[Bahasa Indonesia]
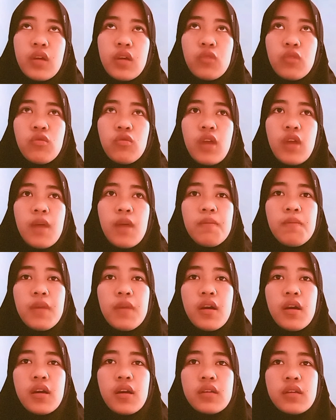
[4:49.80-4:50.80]
aku
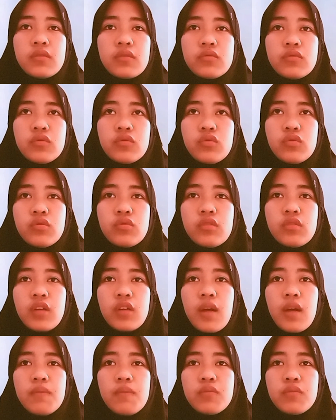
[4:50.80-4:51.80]
gampang untuk ke
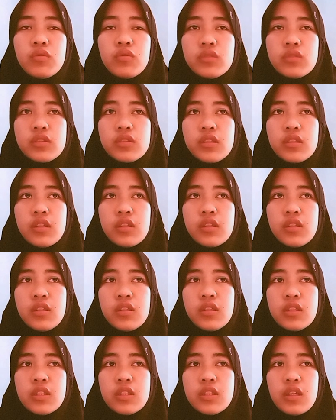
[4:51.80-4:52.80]
kampus.
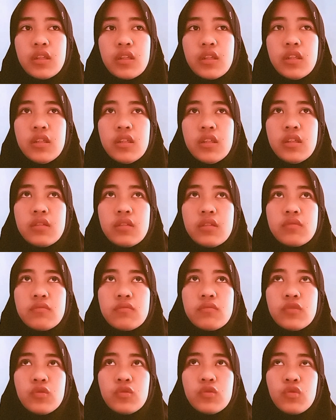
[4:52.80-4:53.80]
Jadi
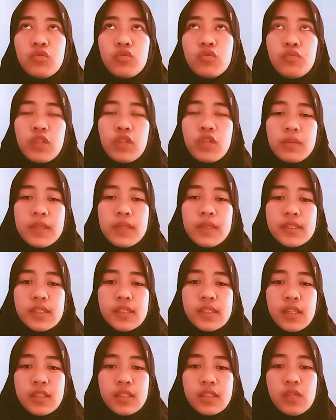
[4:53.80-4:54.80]
cukup buat
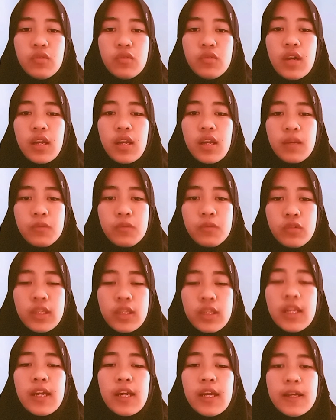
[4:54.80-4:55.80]
bensin aja udah
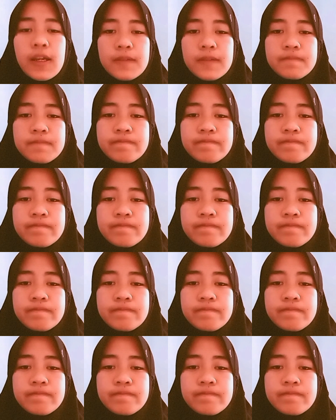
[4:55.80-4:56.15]
alhamdulillah.